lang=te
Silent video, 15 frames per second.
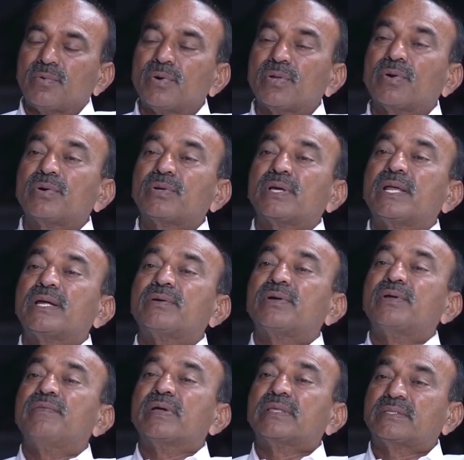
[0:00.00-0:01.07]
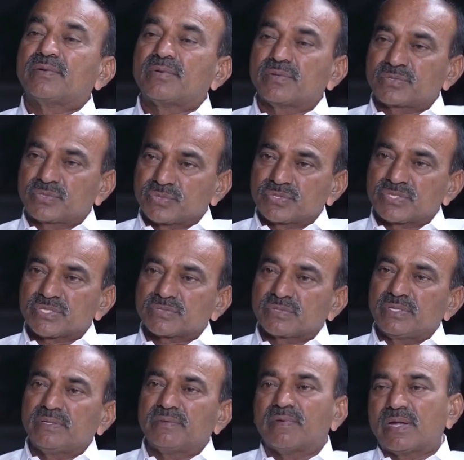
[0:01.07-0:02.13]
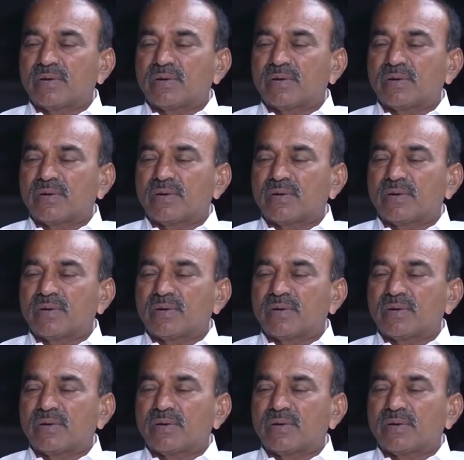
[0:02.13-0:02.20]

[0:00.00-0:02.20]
ఓడగొట్టగలిగేటువంటి వ్యక్తి ఎవరో చూస్ చేసుకొని